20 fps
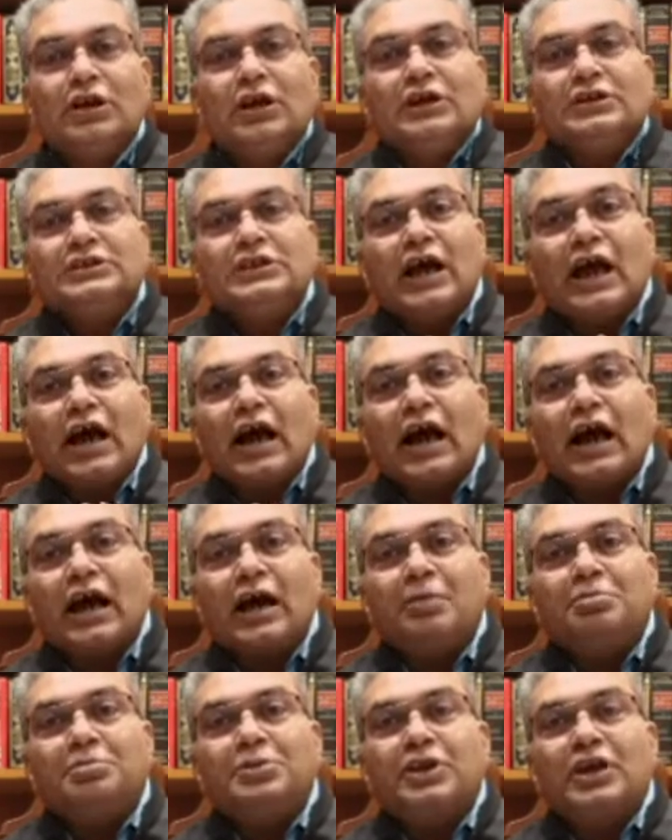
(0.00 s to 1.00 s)
या
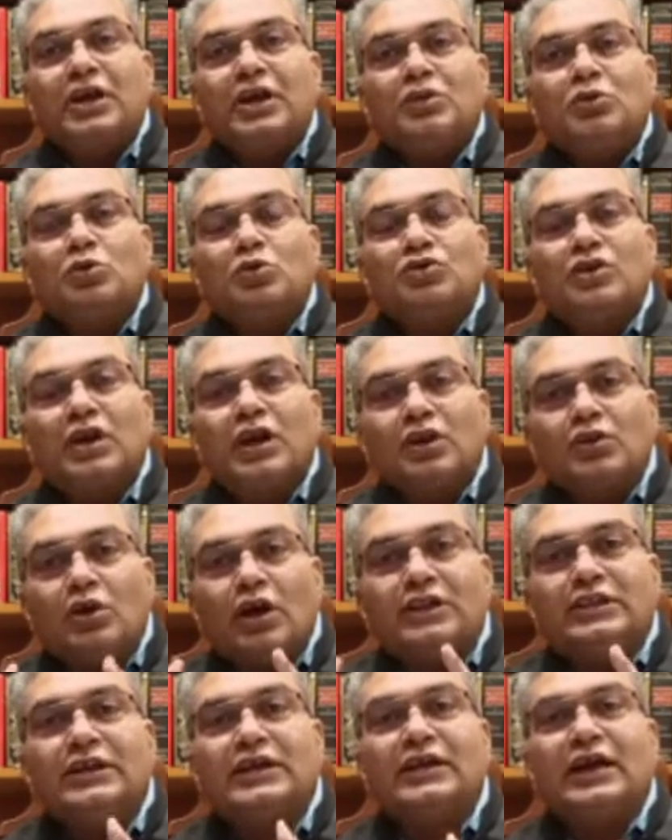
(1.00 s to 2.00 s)
आपके दूसरे जो
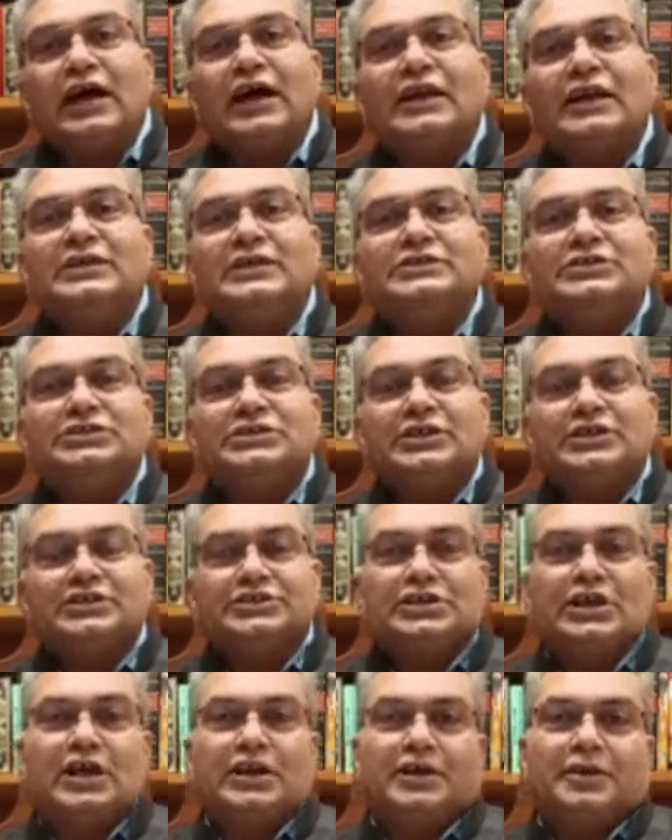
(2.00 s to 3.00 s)
अधिकार है जितने
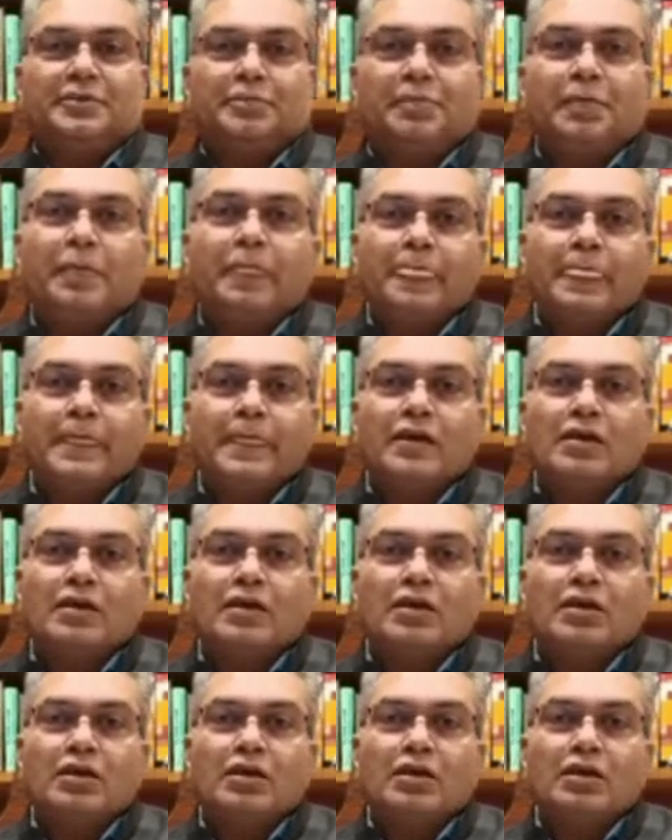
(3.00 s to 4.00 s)
सारे
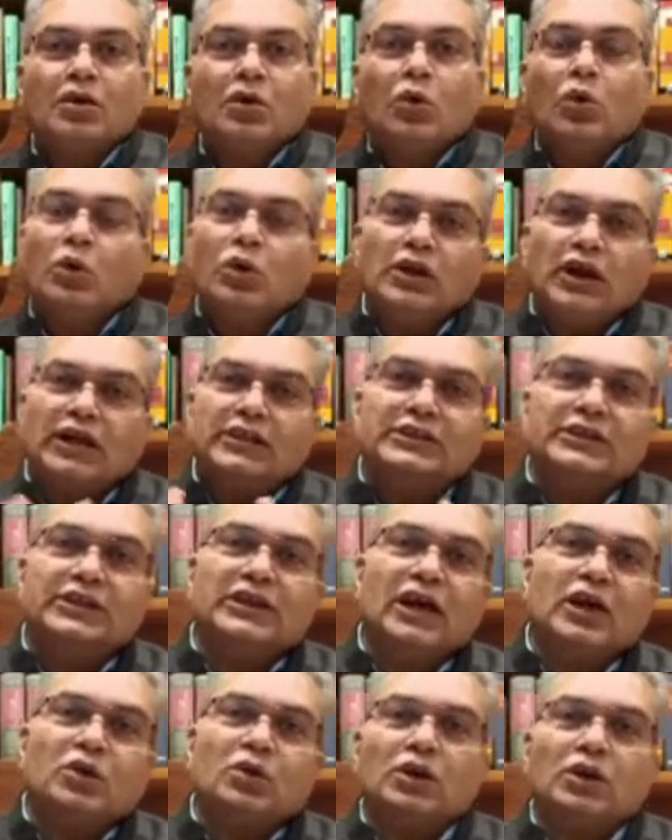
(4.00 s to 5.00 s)
उन
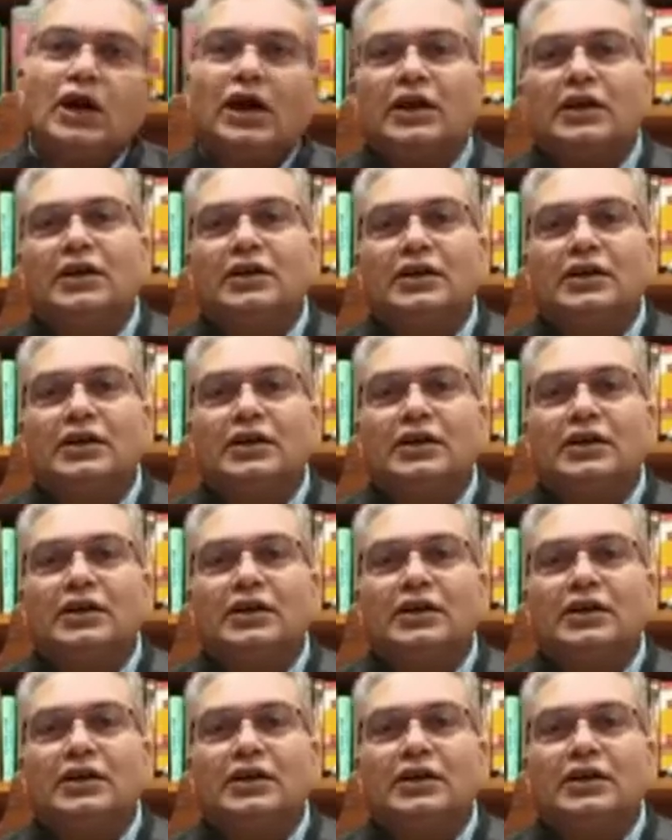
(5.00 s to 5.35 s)
अधिकारों का हनन